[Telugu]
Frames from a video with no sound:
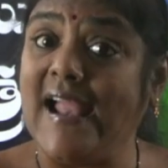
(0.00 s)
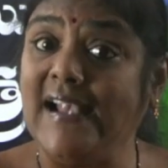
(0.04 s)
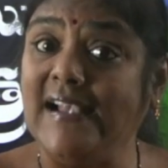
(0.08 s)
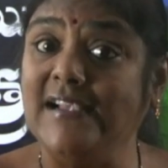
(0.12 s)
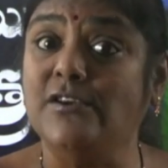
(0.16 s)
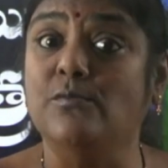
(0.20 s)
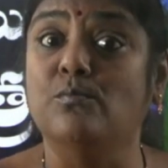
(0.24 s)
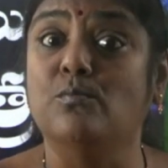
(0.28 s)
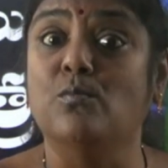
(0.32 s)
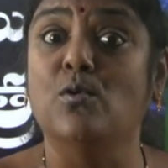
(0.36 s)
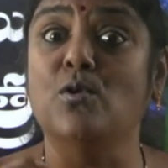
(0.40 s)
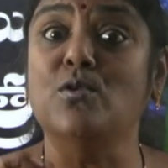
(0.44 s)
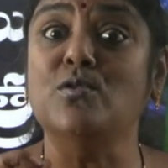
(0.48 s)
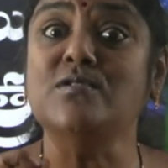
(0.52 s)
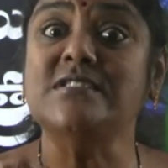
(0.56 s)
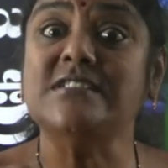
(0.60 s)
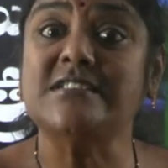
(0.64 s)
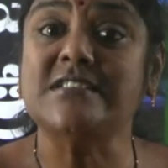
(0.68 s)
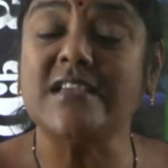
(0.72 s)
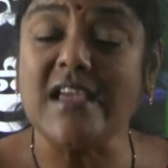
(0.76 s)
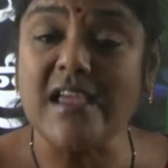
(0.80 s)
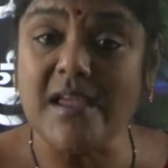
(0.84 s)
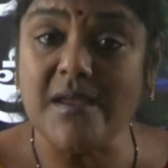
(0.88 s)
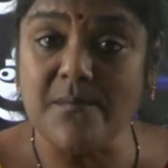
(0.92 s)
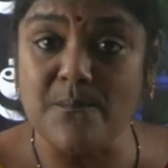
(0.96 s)
అండ్
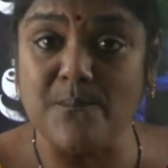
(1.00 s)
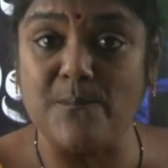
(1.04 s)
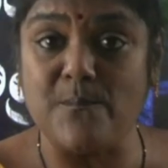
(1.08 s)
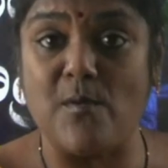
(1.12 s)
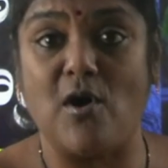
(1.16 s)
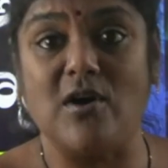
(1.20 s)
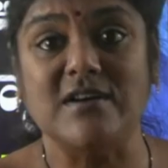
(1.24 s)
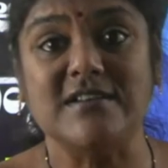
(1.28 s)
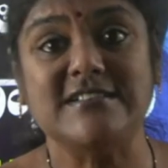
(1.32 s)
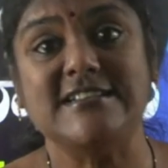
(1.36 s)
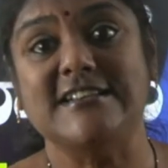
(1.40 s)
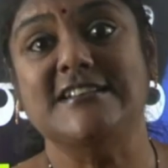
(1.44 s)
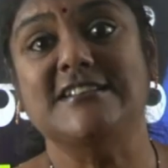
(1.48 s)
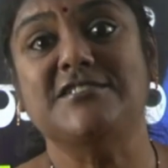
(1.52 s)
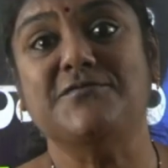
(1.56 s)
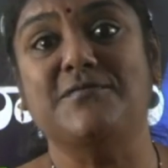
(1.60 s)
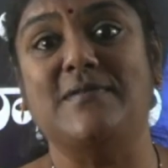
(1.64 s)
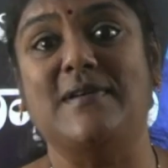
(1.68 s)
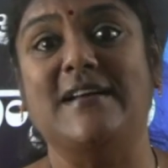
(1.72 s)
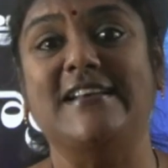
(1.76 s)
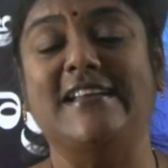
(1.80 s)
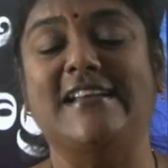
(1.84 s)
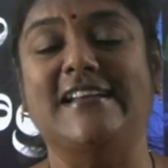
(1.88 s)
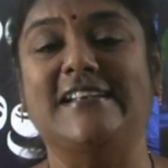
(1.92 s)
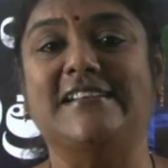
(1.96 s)
మోస్ట్ ఇంపార్టెంట్
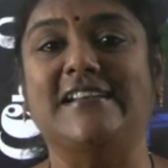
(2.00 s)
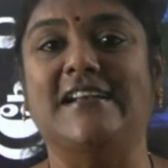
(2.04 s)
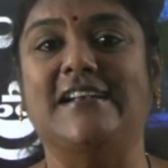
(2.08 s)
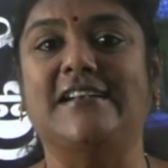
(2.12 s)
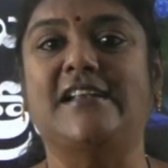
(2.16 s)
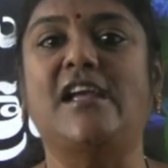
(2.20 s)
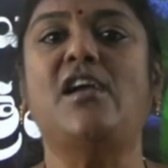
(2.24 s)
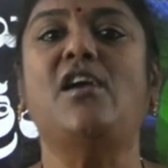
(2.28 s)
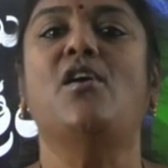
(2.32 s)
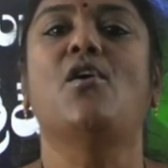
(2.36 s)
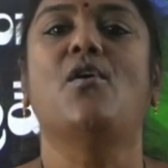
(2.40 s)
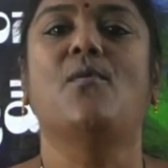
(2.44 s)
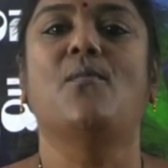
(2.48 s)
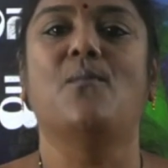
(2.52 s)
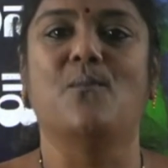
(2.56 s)
వన్ ఏంటంటే